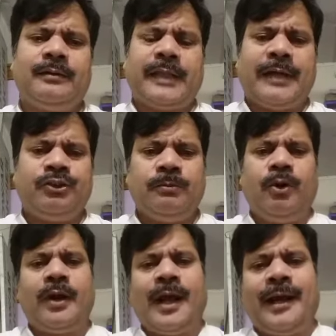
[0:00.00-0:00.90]
ताज्जुब
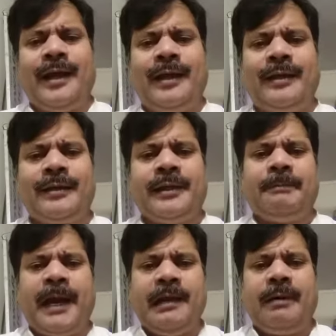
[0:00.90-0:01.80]
हो रहा है कि
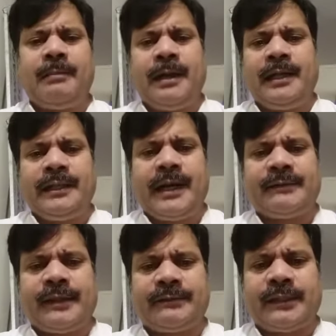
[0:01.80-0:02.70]
पहली बार मैंने देखा
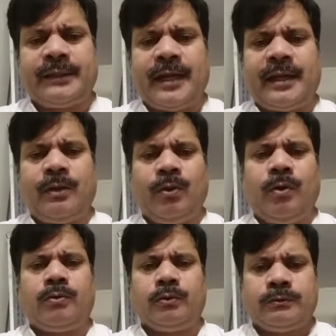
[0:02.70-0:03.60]
से सत्ता के
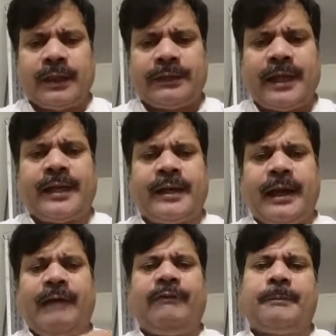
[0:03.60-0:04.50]
लोग खुद सत्ता के
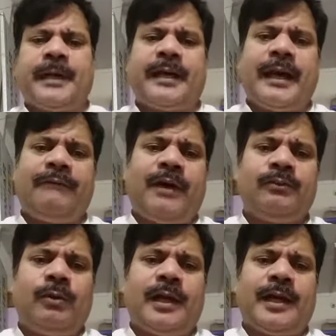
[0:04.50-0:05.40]
खिलाफ अपने खिलाफ
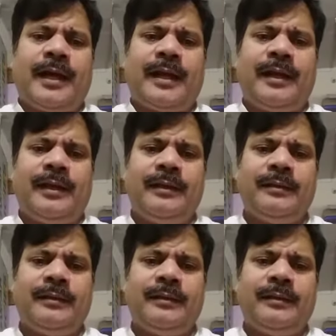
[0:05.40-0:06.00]
आंदोलन कर रहे हैं